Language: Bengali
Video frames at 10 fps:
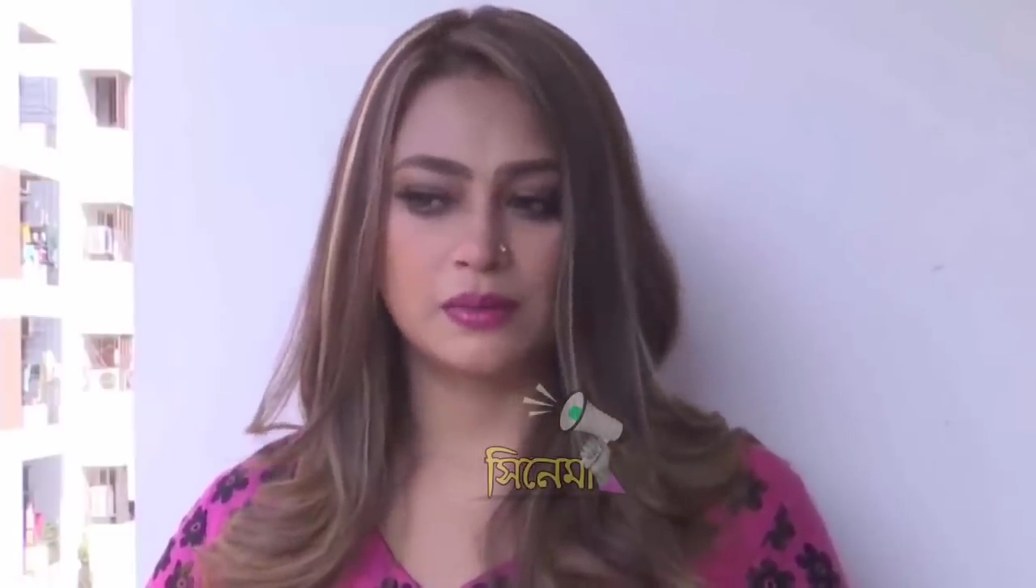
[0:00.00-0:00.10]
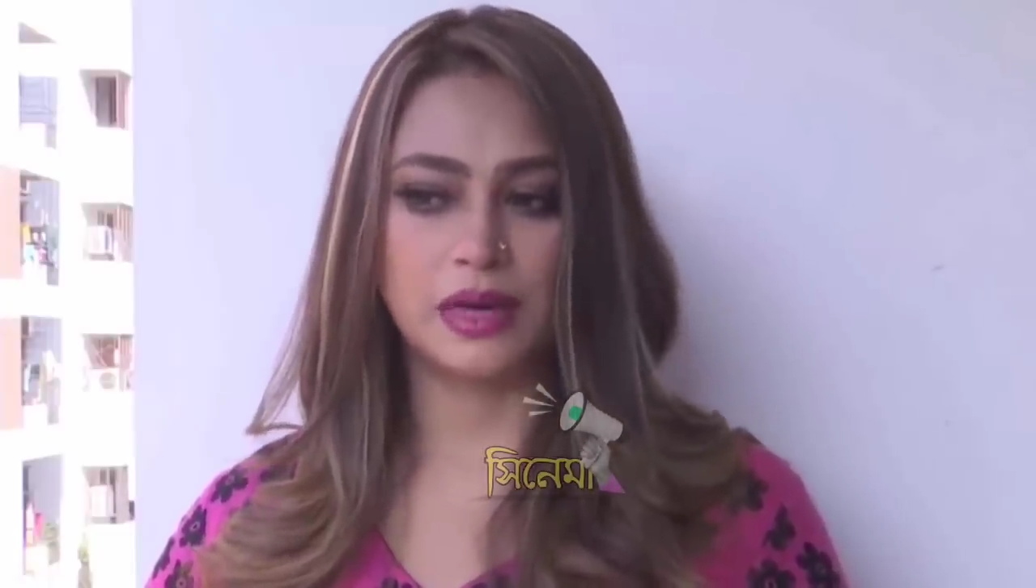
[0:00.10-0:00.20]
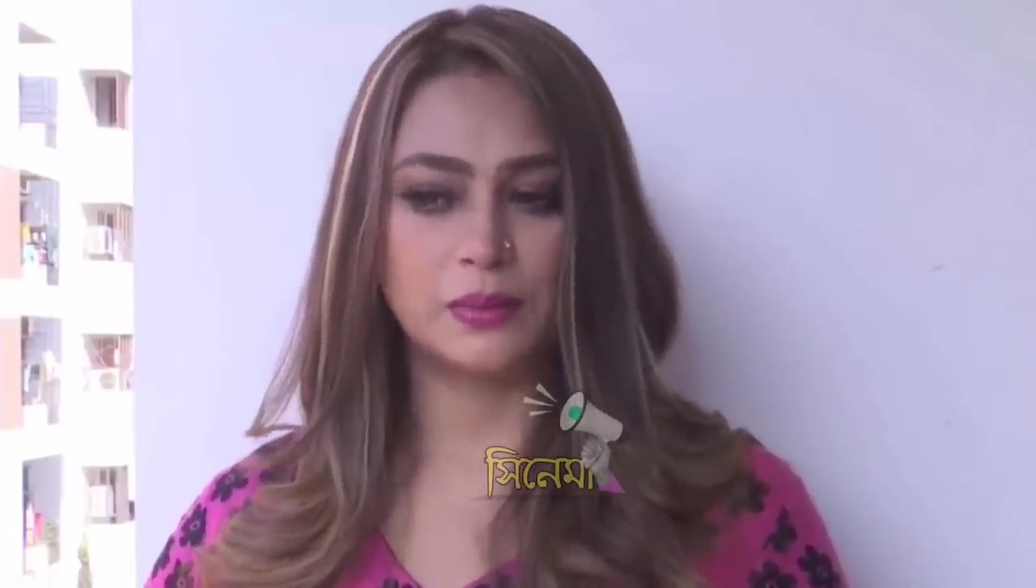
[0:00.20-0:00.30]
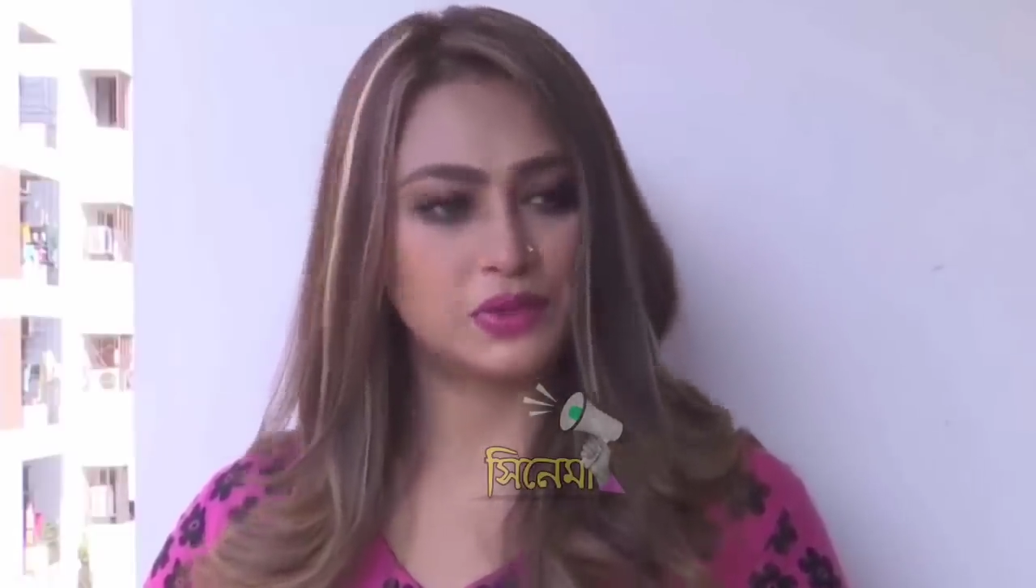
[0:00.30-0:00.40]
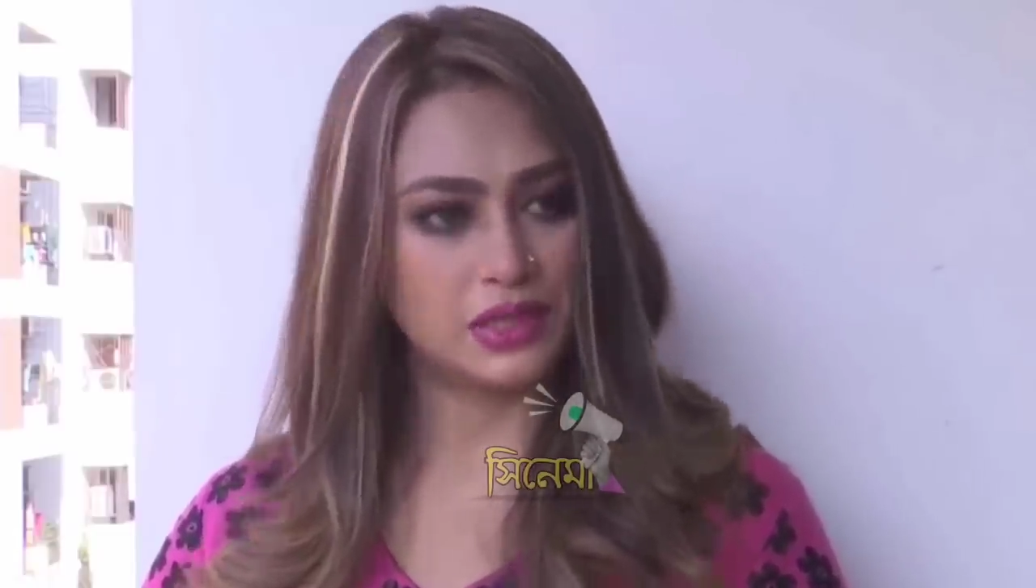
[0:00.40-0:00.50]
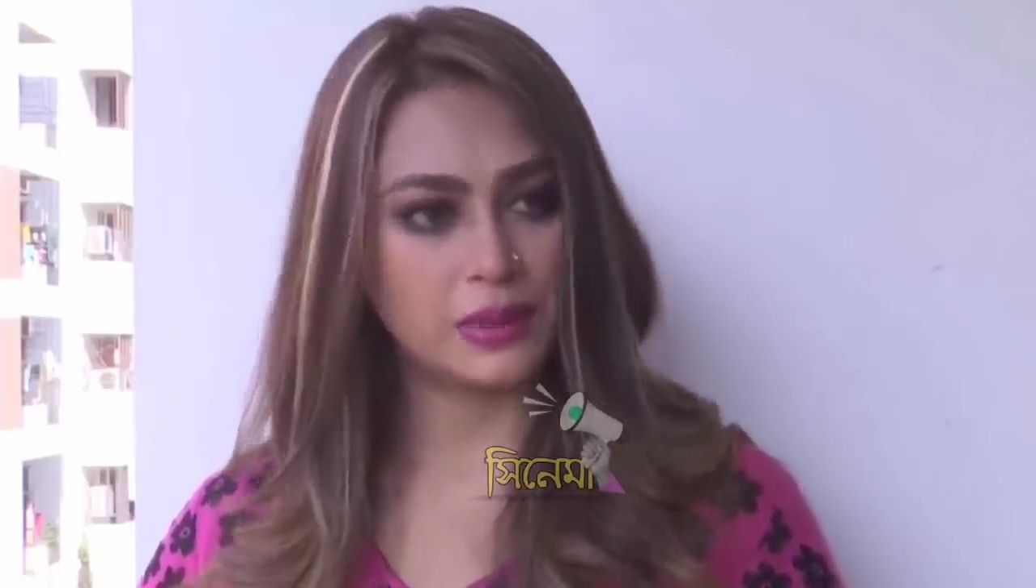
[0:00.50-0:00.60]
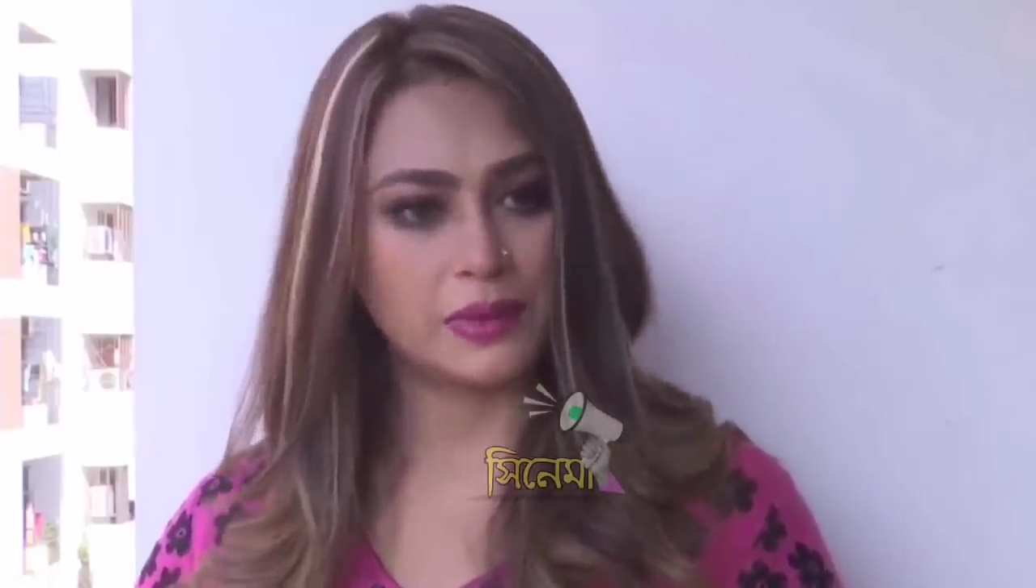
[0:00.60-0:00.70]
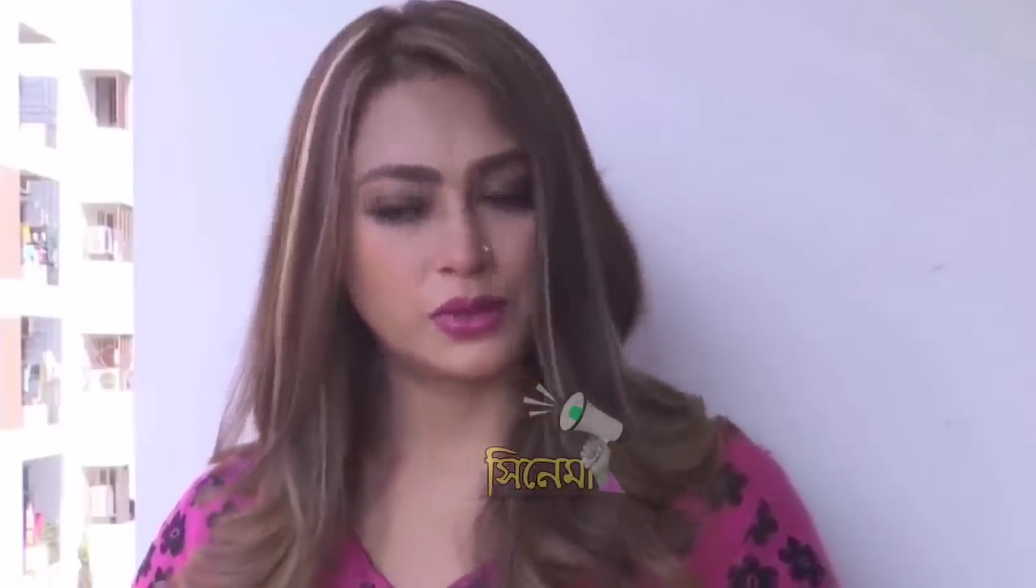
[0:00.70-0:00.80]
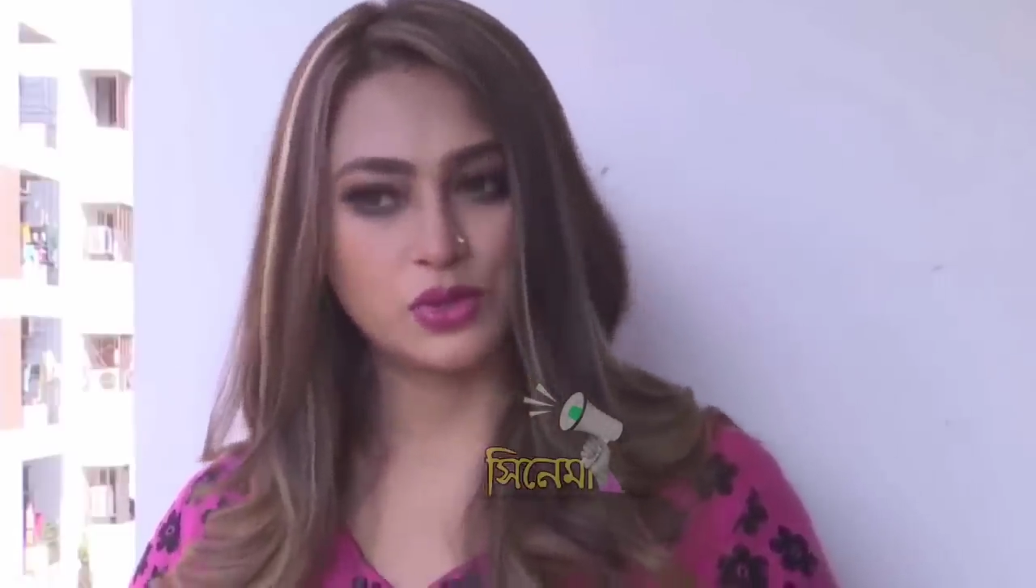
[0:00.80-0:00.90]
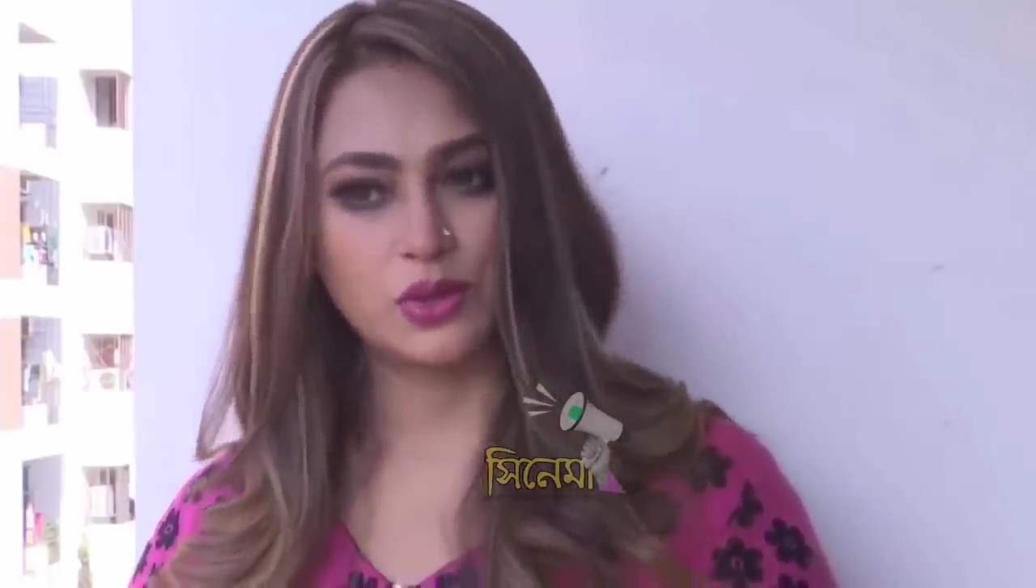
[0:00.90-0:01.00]
বিষয়টি
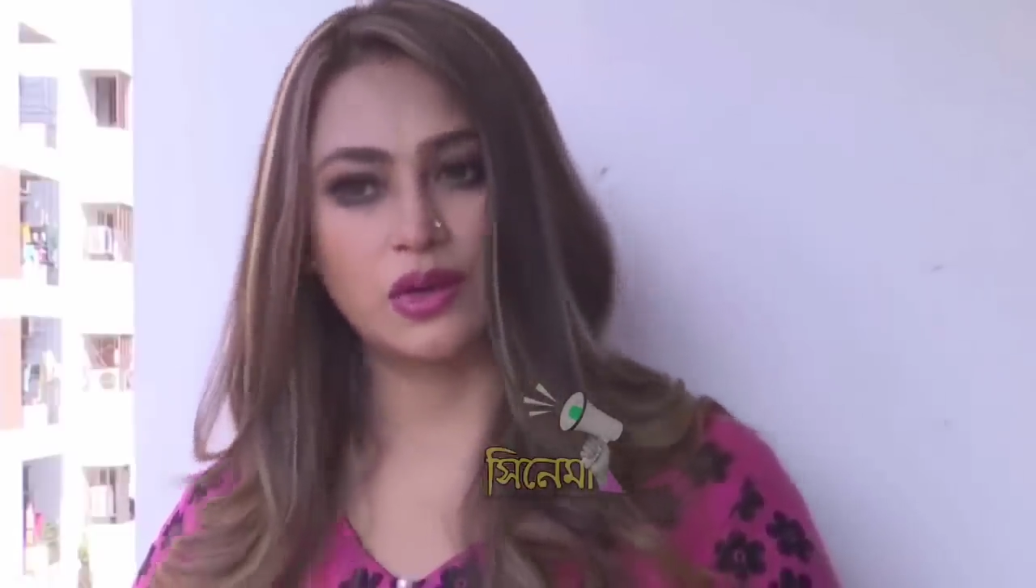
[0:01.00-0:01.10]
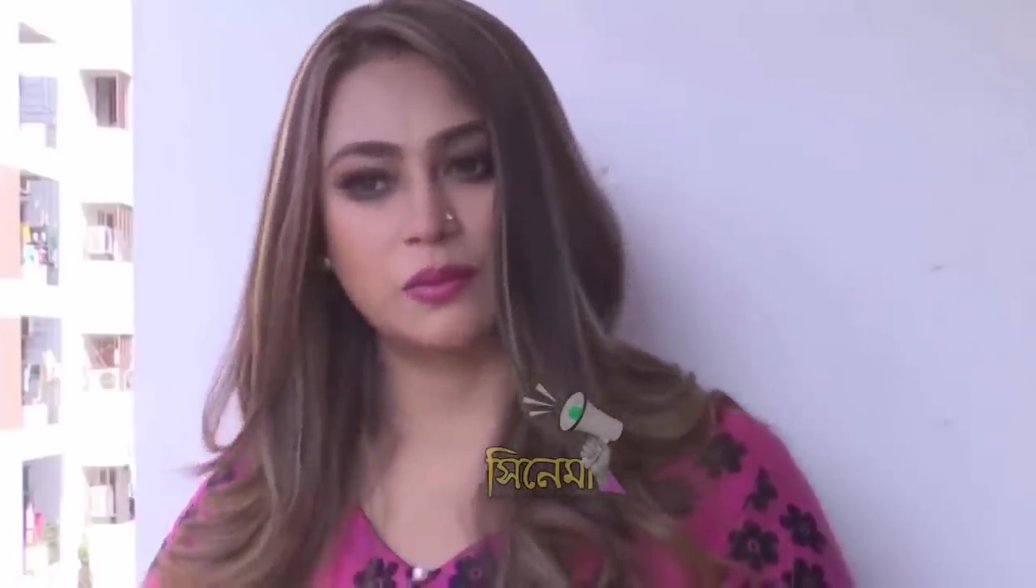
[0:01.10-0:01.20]
নিয়ে এই